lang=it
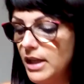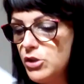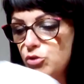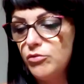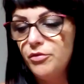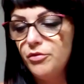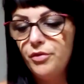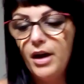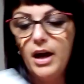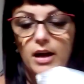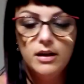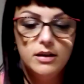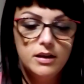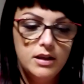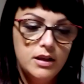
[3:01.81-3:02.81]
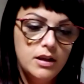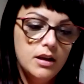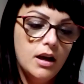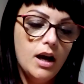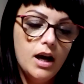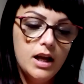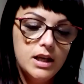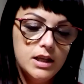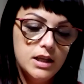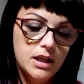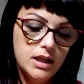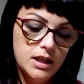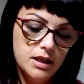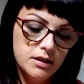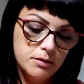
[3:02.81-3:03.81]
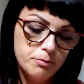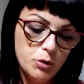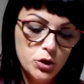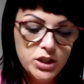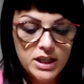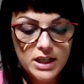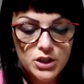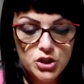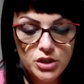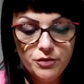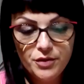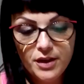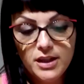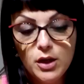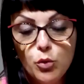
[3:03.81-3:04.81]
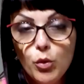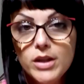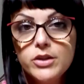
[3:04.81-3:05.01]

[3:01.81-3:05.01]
da Schunfa alla modica cifra di